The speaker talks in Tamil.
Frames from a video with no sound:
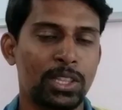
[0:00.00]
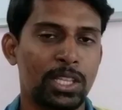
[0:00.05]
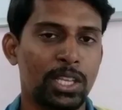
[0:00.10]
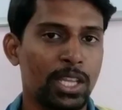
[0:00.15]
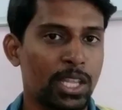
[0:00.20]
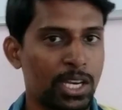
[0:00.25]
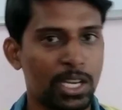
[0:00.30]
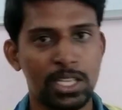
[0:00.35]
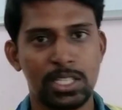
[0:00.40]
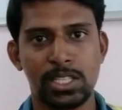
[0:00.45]
வந்து
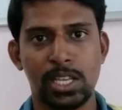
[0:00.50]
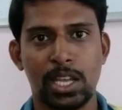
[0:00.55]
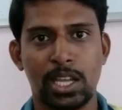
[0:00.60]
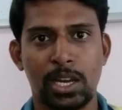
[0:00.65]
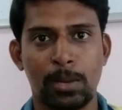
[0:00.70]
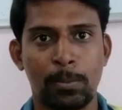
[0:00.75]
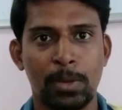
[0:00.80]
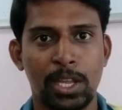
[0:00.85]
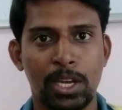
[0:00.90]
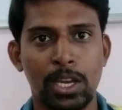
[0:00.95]
ரீச்
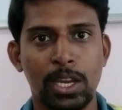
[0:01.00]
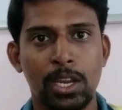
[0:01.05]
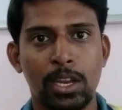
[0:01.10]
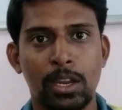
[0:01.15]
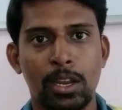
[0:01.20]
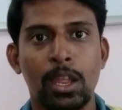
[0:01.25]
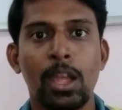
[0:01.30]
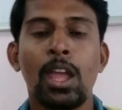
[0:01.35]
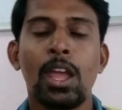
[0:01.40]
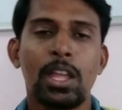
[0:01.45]
ஆகிற மாதிரி
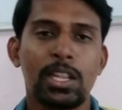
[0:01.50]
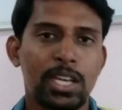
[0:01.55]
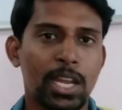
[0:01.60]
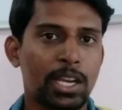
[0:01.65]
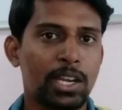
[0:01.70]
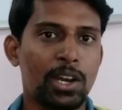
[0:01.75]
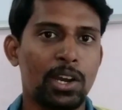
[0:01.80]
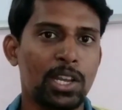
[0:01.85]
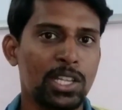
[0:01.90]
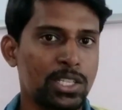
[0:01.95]

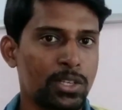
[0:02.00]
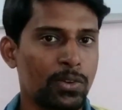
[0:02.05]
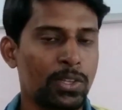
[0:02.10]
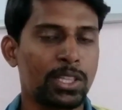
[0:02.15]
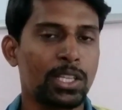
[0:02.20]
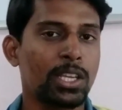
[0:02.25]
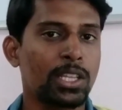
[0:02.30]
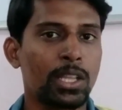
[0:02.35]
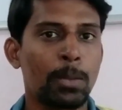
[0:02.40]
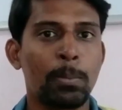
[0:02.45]
டெக்னாலஜி
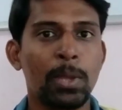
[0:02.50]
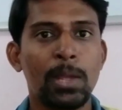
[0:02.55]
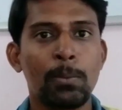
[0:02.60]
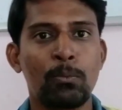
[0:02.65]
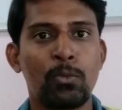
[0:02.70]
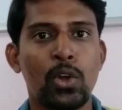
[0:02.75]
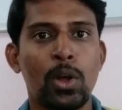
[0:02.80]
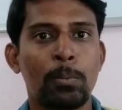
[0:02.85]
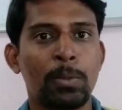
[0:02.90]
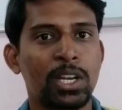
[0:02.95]
வந்து இந்த
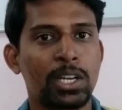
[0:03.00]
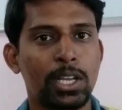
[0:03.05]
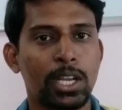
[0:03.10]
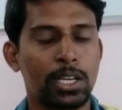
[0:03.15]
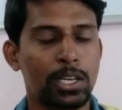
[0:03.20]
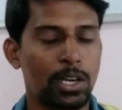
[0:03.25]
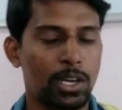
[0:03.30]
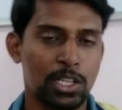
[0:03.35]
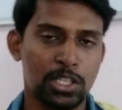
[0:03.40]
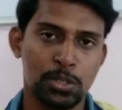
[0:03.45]
பீம் ஃபார்மிங்
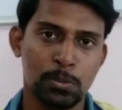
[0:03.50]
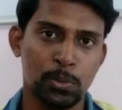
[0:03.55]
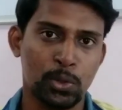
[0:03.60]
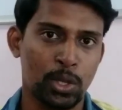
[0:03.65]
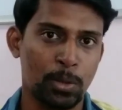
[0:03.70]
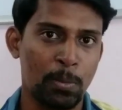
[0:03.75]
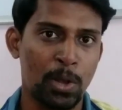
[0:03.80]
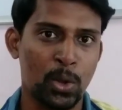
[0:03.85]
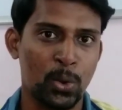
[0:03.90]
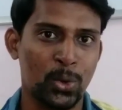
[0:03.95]
டெக்னாலஜி
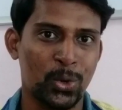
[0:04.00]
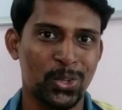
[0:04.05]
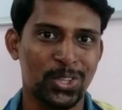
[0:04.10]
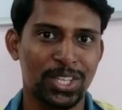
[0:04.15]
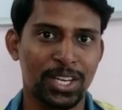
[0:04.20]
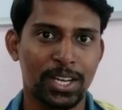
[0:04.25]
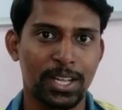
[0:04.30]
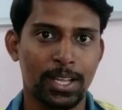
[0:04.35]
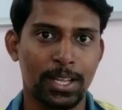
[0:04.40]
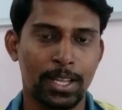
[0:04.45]
மூலயமா கொண்டு
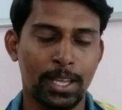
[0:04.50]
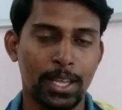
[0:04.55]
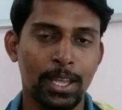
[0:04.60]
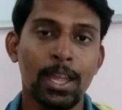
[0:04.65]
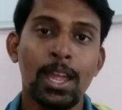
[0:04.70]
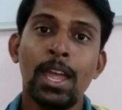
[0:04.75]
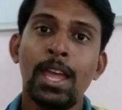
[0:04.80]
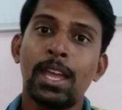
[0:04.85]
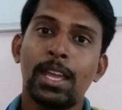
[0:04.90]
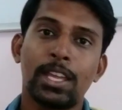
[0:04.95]
வந்திருக்காங்க
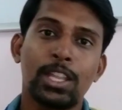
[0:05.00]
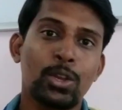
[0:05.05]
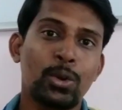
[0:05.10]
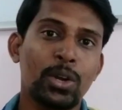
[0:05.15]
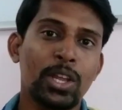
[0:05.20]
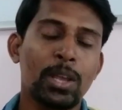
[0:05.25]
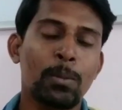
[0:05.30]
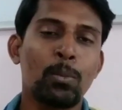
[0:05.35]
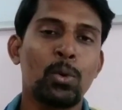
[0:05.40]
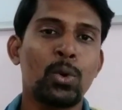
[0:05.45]

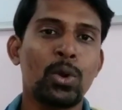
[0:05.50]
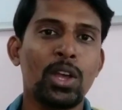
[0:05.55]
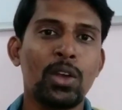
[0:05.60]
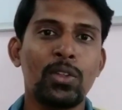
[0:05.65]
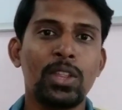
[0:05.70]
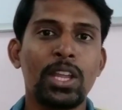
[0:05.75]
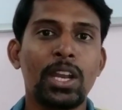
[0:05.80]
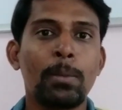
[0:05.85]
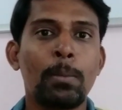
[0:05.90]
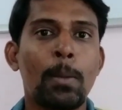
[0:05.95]
இதனுடைய
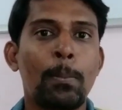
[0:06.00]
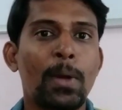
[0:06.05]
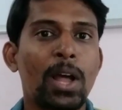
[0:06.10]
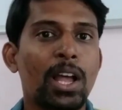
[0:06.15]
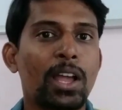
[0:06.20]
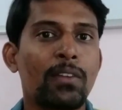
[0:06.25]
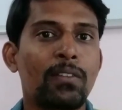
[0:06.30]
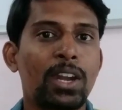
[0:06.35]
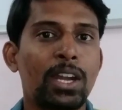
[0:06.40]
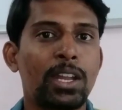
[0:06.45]
மூணாவதாக நம்ம
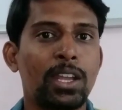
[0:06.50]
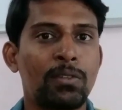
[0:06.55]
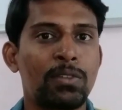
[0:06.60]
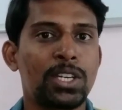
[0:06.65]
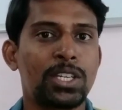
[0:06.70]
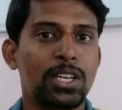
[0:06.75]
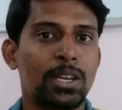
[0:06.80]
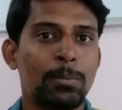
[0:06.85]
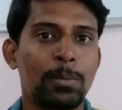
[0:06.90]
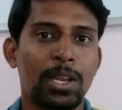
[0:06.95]
பார்க்க வேண்டிய
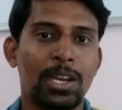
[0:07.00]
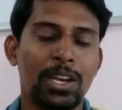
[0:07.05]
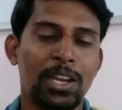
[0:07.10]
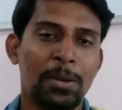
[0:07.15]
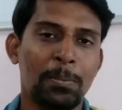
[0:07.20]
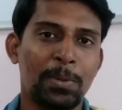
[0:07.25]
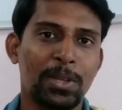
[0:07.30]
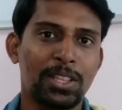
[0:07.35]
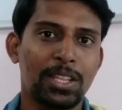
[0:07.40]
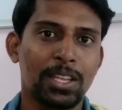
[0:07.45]
விஷயம்
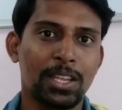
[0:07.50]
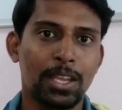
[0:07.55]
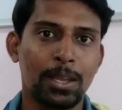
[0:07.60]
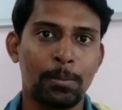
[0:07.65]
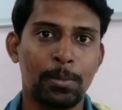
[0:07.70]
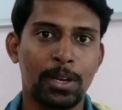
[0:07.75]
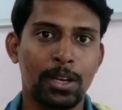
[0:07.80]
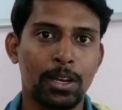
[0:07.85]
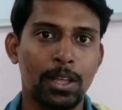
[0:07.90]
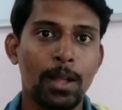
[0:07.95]
என்னன்னு பார்த்தீங்க
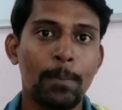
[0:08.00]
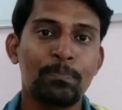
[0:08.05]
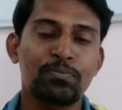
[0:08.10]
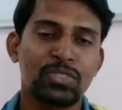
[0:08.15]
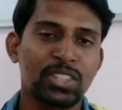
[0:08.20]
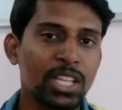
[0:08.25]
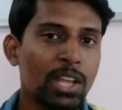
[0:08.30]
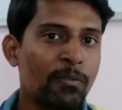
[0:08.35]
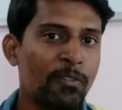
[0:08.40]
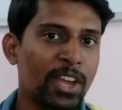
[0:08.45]
அப்படின்னா
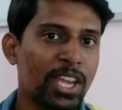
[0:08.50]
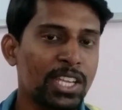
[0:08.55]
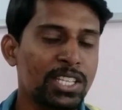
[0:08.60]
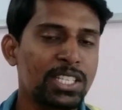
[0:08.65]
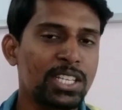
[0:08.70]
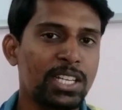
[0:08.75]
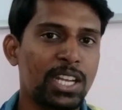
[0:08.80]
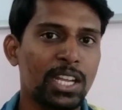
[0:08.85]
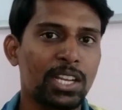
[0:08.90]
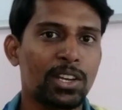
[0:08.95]
இந்த ஃபைவ்
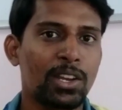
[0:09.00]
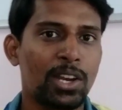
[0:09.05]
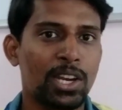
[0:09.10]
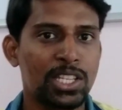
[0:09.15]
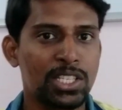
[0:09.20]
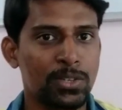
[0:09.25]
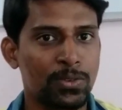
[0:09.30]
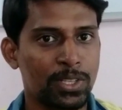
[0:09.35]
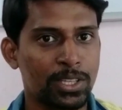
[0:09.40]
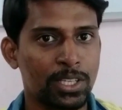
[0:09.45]
ஜி
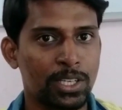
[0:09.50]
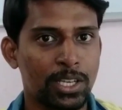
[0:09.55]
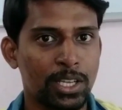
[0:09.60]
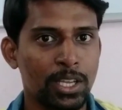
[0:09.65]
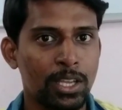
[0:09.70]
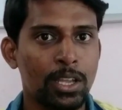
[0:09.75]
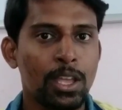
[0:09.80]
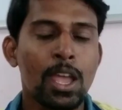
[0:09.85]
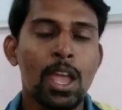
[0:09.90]
டெக்னாலஜி வந்துட்டு